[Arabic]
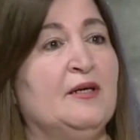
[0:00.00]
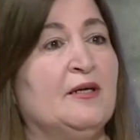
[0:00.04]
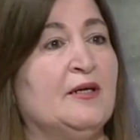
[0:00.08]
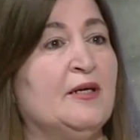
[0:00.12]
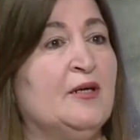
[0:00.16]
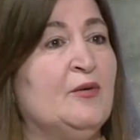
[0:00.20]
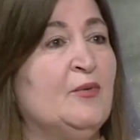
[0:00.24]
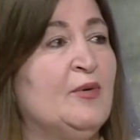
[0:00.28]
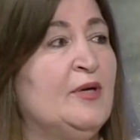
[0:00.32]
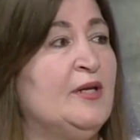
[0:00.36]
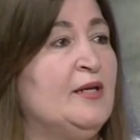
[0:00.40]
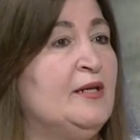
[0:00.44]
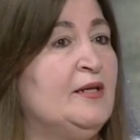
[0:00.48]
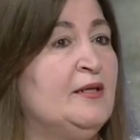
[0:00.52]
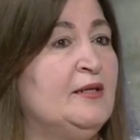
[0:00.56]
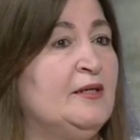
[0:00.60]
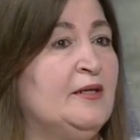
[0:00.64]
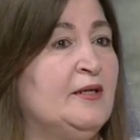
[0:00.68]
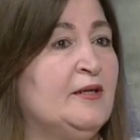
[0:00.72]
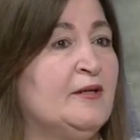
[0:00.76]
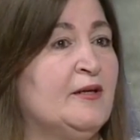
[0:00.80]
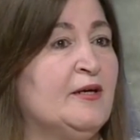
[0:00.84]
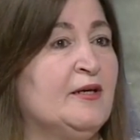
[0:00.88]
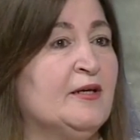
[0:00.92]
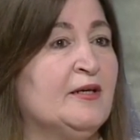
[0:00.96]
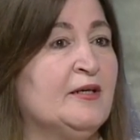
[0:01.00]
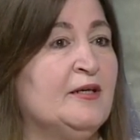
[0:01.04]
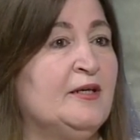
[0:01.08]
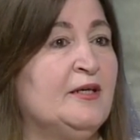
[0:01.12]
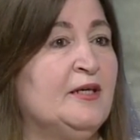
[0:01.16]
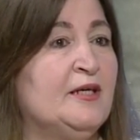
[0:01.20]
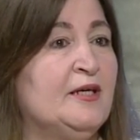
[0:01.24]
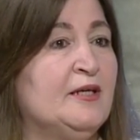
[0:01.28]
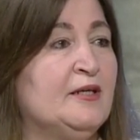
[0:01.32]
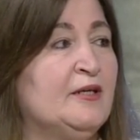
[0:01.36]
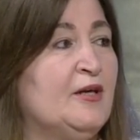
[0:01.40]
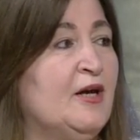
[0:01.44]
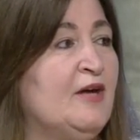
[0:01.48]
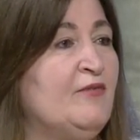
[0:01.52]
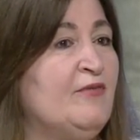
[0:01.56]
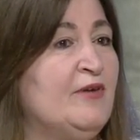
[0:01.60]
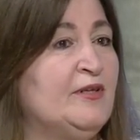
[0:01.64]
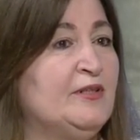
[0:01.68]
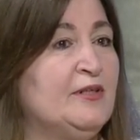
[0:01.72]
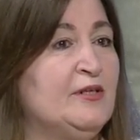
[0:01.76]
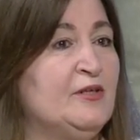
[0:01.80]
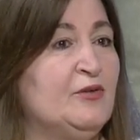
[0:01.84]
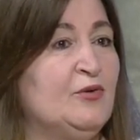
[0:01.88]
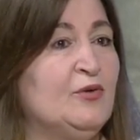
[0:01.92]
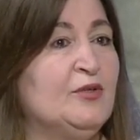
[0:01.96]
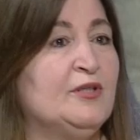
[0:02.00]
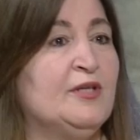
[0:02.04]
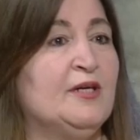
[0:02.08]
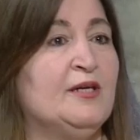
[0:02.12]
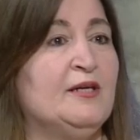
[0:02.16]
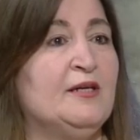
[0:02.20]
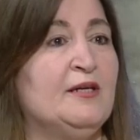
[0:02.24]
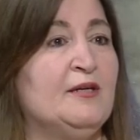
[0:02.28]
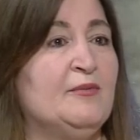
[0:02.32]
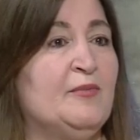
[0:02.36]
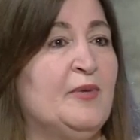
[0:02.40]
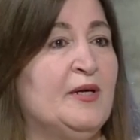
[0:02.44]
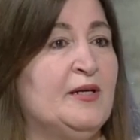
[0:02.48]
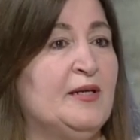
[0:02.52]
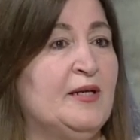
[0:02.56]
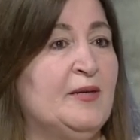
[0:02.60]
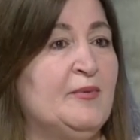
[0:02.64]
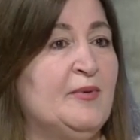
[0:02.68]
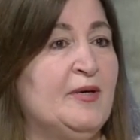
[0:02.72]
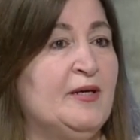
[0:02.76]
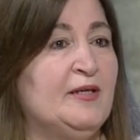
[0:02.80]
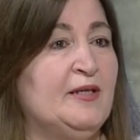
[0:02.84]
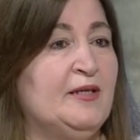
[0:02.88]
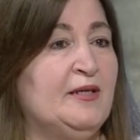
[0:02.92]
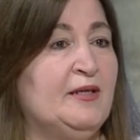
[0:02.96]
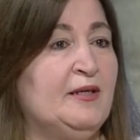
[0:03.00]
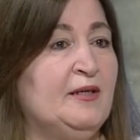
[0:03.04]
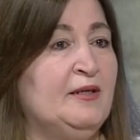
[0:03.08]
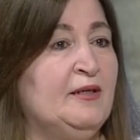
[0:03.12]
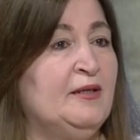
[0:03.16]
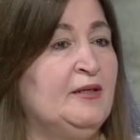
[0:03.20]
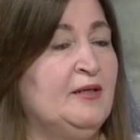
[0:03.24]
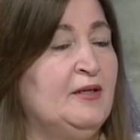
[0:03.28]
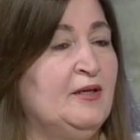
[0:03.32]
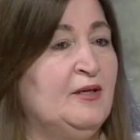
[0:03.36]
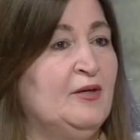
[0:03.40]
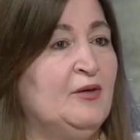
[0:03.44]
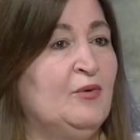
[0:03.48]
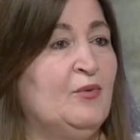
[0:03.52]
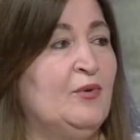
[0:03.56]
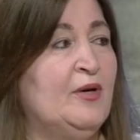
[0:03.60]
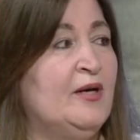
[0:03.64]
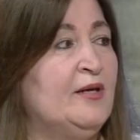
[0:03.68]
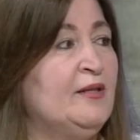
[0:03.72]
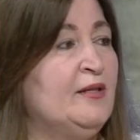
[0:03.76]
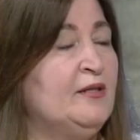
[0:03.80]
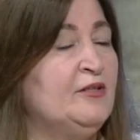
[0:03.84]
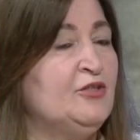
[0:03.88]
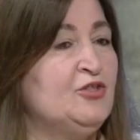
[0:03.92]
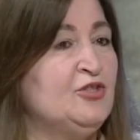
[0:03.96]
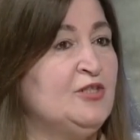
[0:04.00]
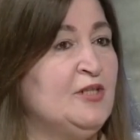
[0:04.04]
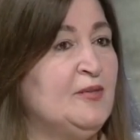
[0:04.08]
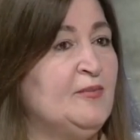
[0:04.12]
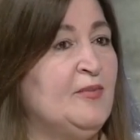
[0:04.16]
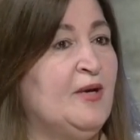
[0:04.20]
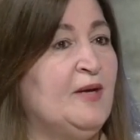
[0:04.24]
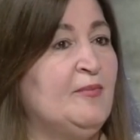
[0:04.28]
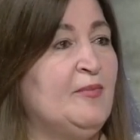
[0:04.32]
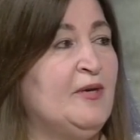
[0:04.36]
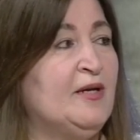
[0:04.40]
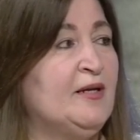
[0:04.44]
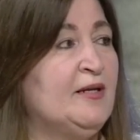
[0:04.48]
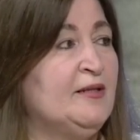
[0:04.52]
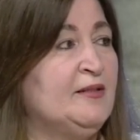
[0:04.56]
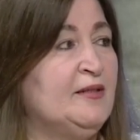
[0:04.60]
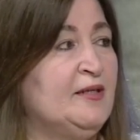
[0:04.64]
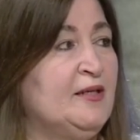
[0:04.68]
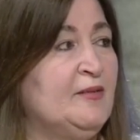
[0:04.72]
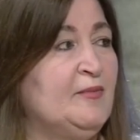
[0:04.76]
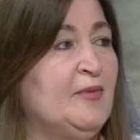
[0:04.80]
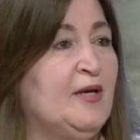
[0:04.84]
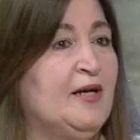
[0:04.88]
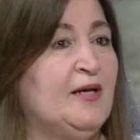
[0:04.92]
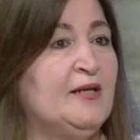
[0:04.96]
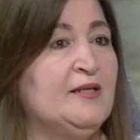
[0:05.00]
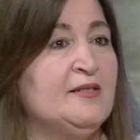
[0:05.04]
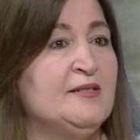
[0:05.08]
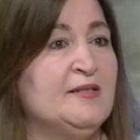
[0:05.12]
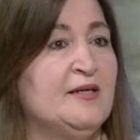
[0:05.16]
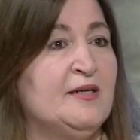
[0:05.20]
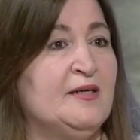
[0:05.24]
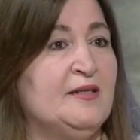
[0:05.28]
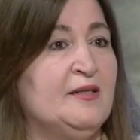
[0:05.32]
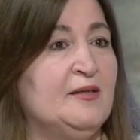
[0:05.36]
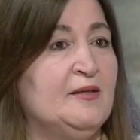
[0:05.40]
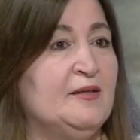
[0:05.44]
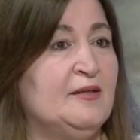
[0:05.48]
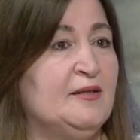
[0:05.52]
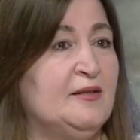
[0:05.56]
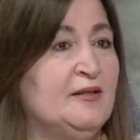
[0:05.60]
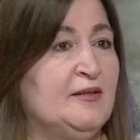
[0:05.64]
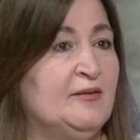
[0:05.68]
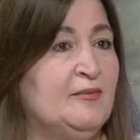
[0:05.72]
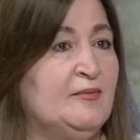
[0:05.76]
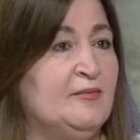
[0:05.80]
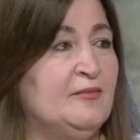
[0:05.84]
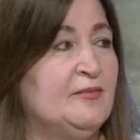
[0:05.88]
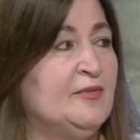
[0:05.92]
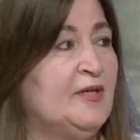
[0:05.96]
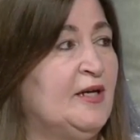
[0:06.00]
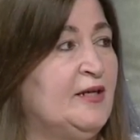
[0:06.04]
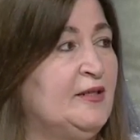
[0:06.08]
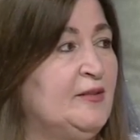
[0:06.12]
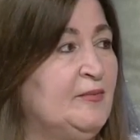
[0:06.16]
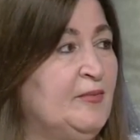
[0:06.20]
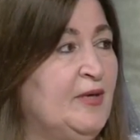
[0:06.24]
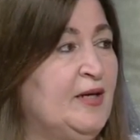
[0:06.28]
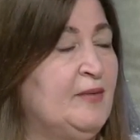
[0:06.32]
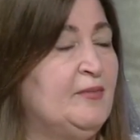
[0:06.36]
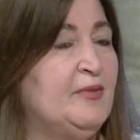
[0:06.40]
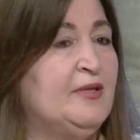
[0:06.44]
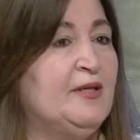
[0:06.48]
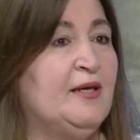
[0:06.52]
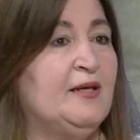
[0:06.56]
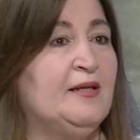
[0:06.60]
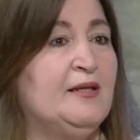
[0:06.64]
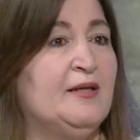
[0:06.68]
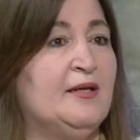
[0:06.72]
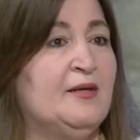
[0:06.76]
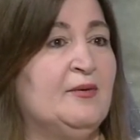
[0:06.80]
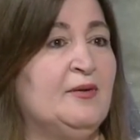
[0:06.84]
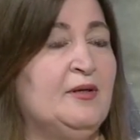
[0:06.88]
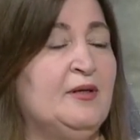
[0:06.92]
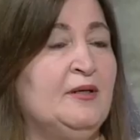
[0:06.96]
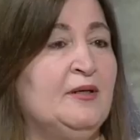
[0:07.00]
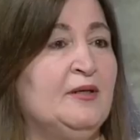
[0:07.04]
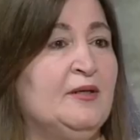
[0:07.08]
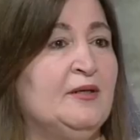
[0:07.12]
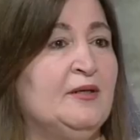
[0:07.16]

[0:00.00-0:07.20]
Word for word: القوى العراقية كافة الكتل البرلمانية طيب. وأيضا اجتمع مرتين مع السيد آه، يعني محمد علاوي